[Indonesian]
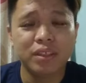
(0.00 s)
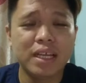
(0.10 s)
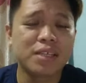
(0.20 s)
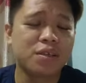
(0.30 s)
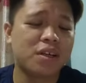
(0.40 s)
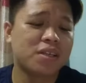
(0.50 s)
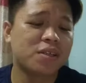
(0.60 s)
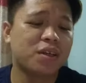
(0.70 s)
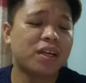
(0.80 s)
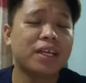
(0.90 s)
Nah,
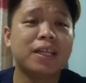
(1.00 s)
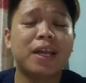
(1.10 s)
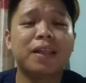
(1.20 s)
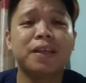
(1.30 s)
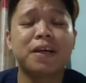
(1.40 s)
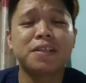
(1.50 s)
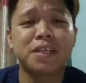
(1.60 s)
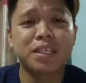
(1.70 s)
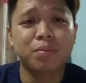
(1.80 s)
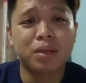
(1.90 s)
saudara-saudara kita nantikan
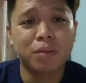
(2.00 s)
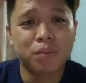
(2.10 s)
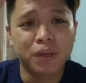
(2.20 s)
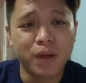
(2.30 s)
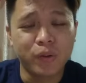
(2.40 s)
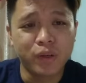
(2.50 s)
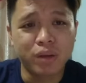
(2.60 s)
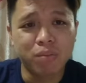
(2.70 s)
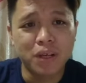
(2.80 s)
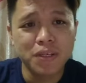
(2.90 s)
saja pada PRU
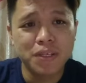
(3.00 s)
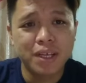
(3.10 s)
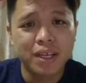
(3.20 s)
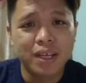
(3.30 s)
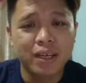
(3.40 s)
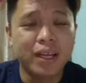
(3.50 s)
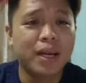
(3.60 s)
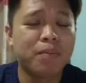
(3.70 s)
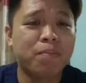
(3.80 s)
16 dan